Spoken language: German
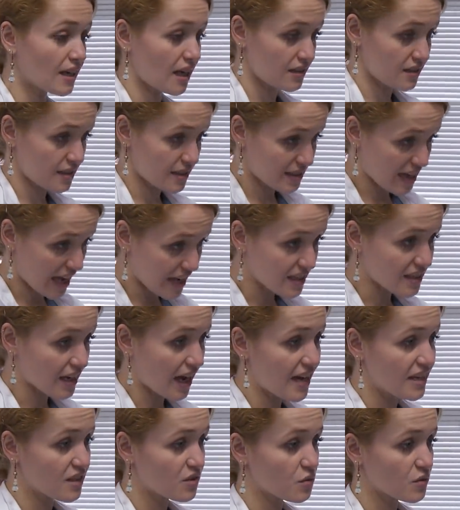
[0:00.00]
da einen Stand
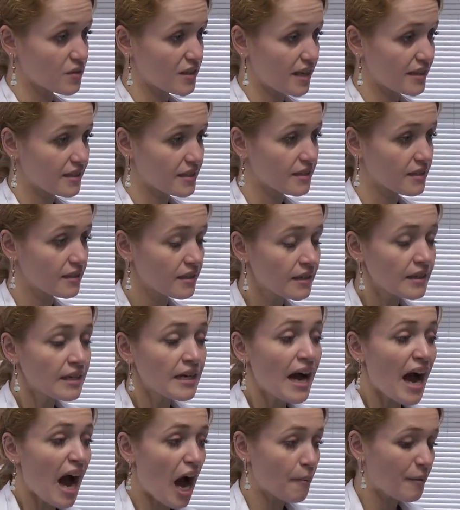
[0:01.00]
reinzusetzen. Ja.
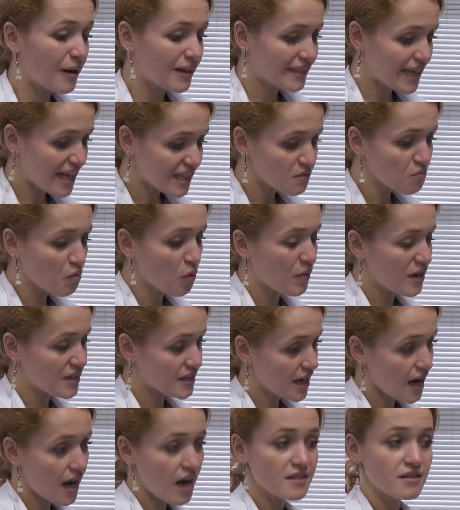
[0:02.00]
Aber jetzt
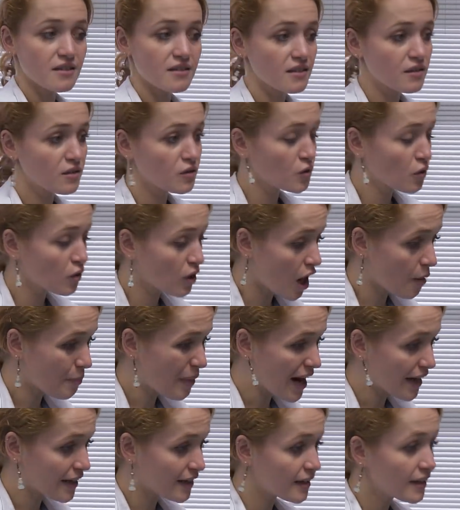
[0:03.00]
momentan, Sie sind ein junger
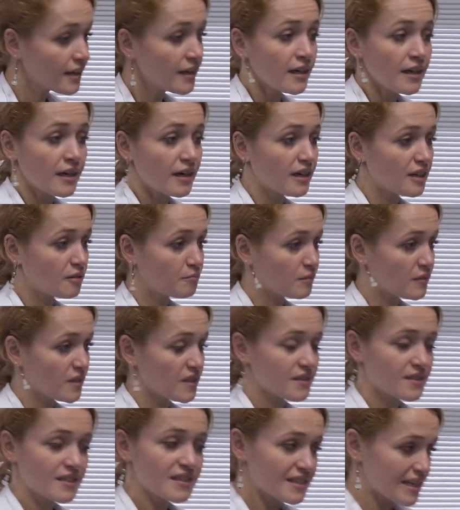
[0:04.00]
Mann, ähm, Sie